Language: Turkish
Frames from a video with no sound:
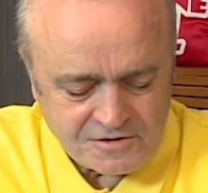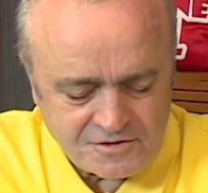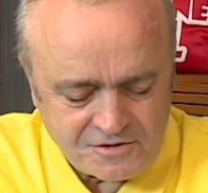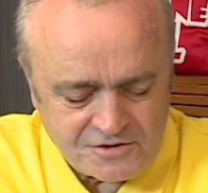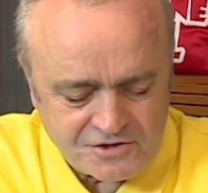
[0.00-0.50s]

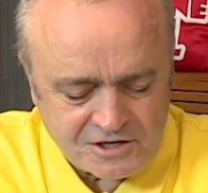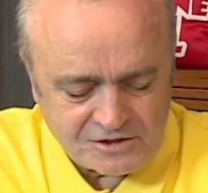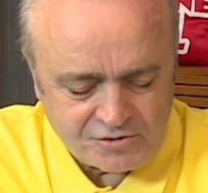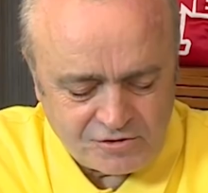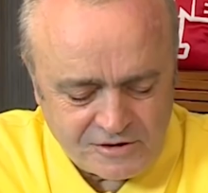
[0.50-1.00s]
Kızını
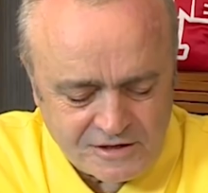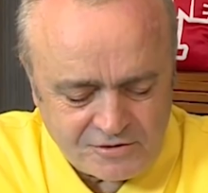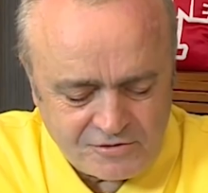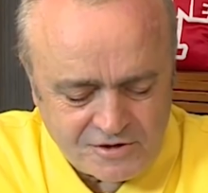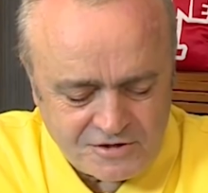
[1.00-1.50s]
çanta
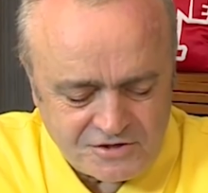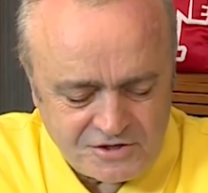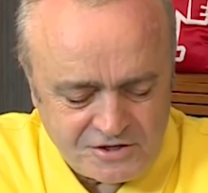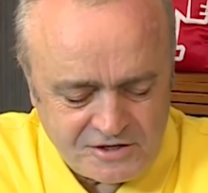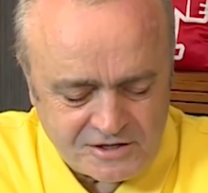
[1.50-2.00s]
olarak gören
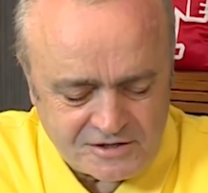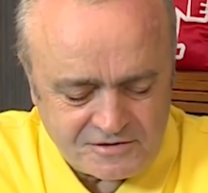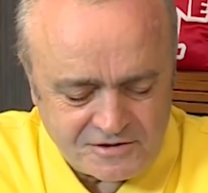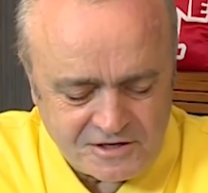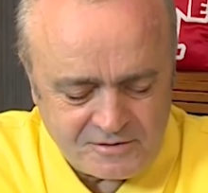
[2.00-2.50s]
zihniyet.
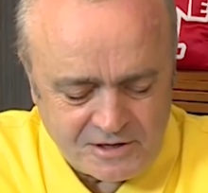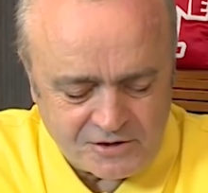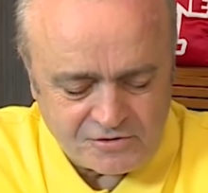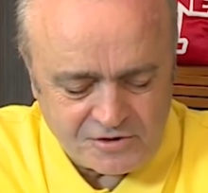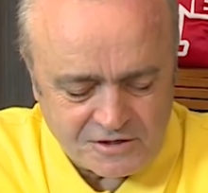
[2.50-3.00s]
Sinem
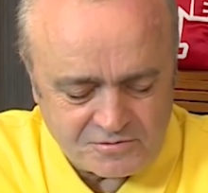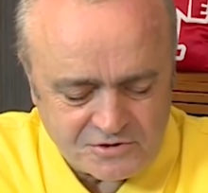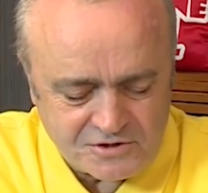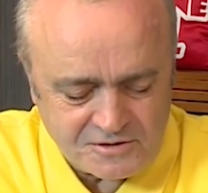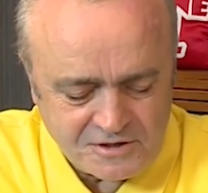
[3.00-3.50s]
Akgün
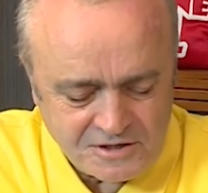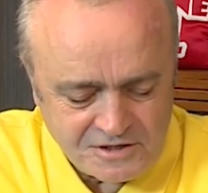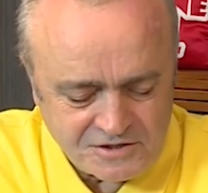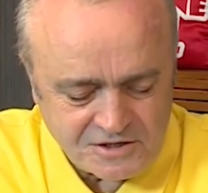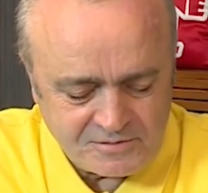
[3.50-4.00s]
yazmış
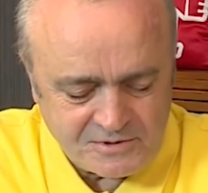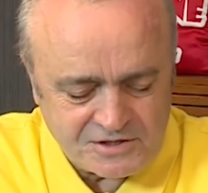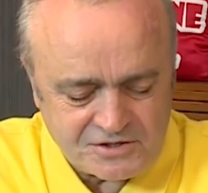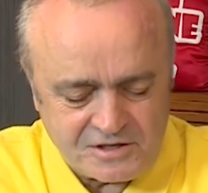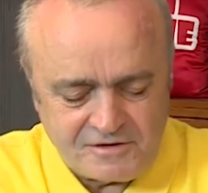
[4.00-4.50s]
Şeyma
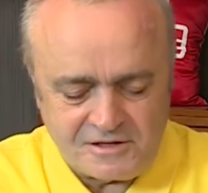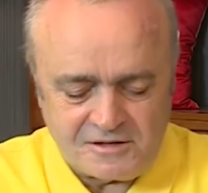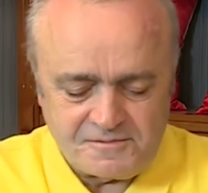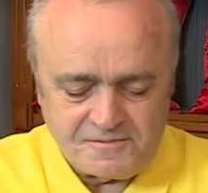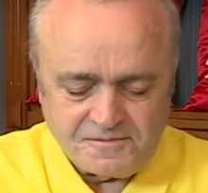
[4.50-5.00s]
için. Evet.
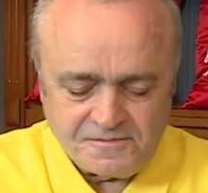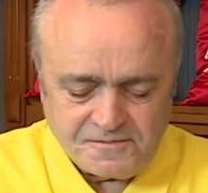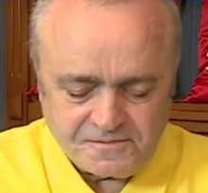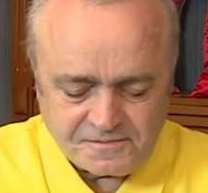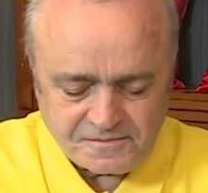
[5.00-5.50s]

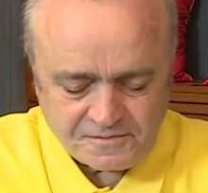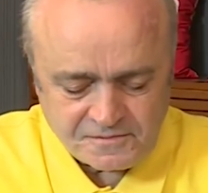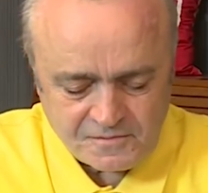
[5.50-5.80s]
Hmm.